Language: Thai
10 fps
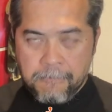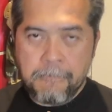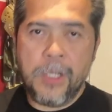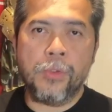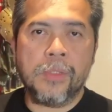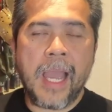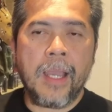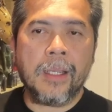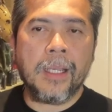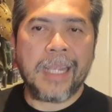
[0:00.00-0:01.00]
มิเดโซ
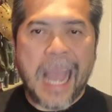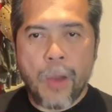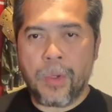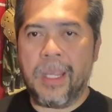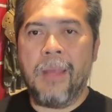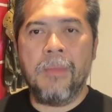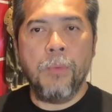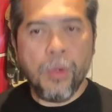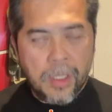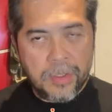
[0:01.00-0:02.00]
ตา9เกมเนี่ย
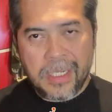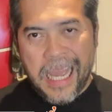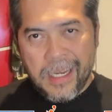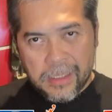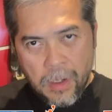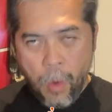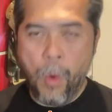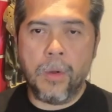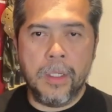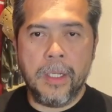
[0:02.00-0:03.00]
พวกเธอชนะได้ตั้ง
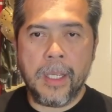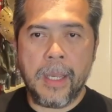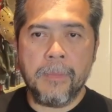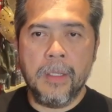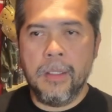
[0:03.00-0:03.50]
6 เลยนะครับ